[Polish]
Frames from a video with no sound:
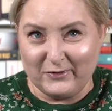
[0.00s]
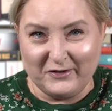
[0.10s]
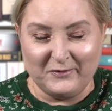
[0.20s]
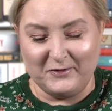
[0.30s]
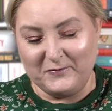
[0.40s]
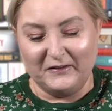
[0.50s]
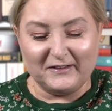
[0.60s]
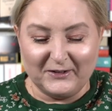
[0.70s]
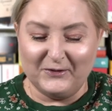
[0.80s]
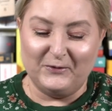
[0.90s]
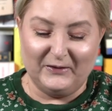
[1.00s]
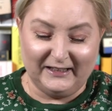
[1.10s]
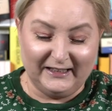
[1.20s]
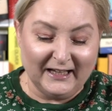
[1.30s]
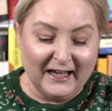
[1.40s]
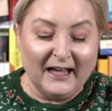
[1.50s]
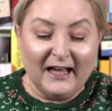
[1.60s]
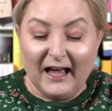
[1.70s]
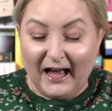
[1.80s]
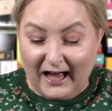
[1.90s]
mają niebieskie okładki,
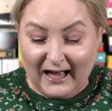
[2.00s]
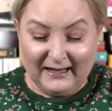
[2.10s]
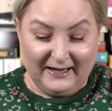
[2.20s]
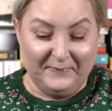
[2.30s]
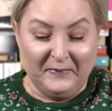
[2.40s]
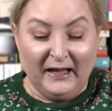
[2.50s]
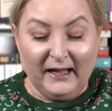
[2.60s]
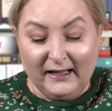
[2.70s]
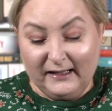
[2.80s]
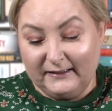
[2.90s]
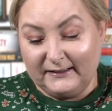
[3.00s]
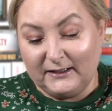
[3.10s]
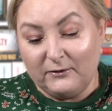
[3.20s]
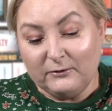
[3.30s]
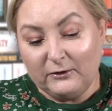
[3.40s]
ale są